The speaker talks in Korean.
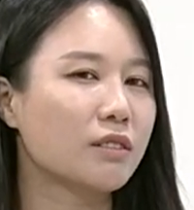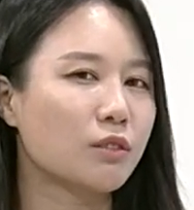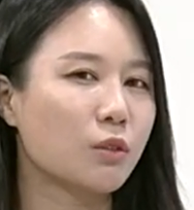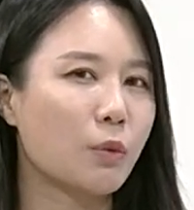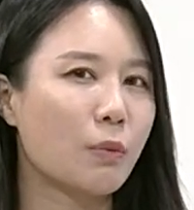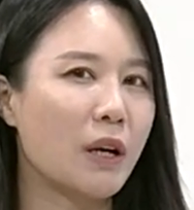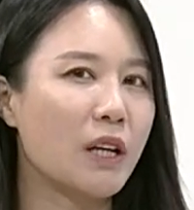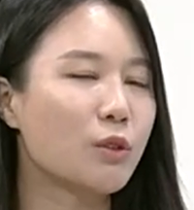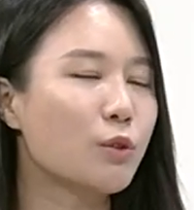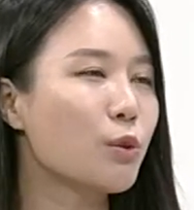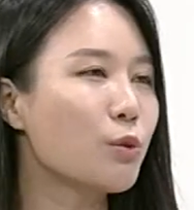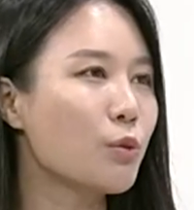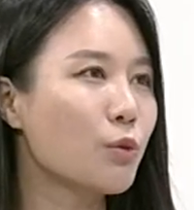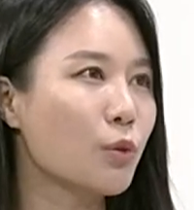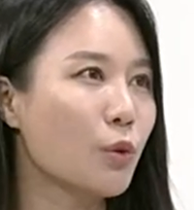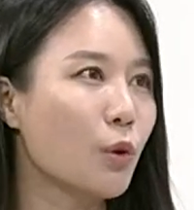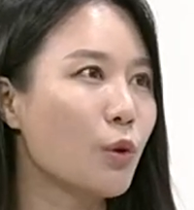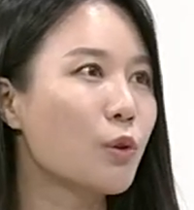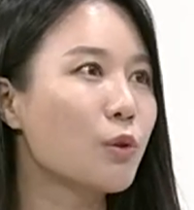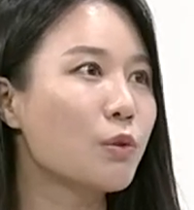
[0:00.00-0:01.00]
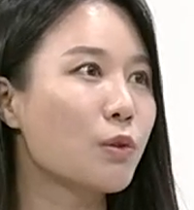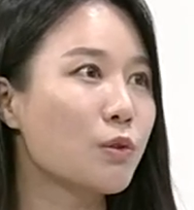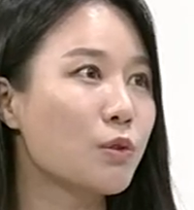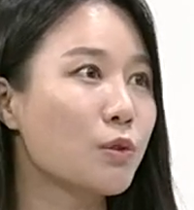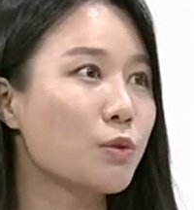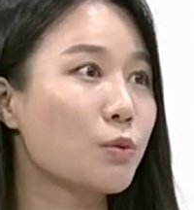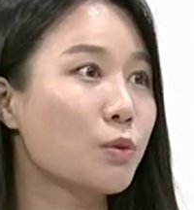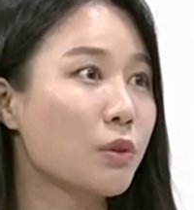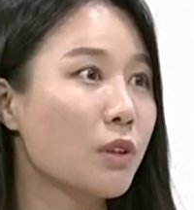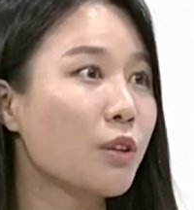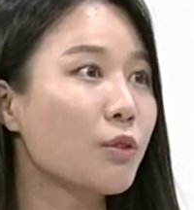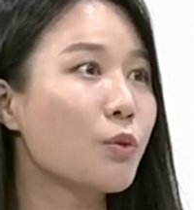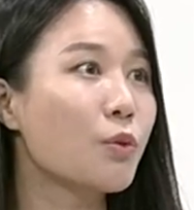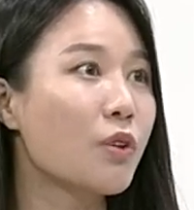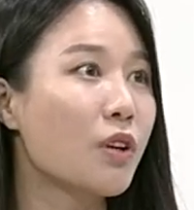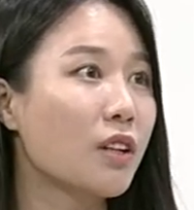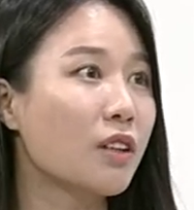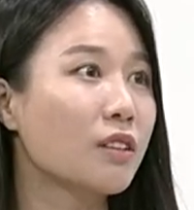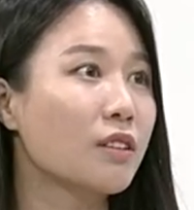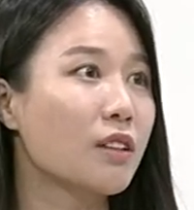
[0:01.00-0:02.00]
저 발전용 연료전지도
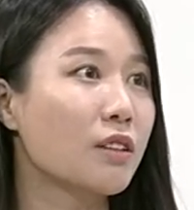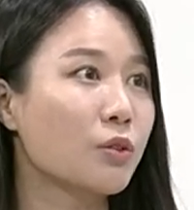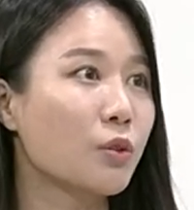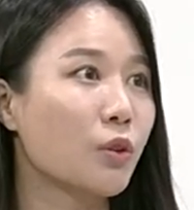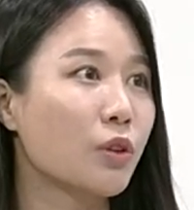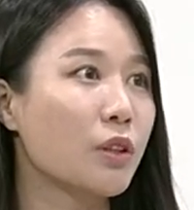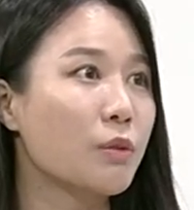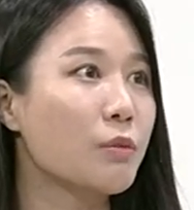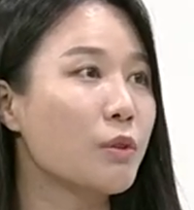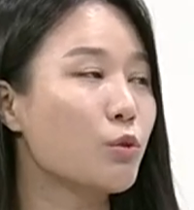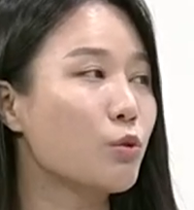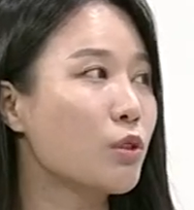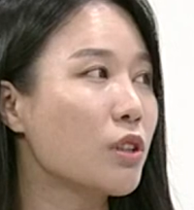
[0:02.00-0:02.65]
상용화가 돼서 이미 네.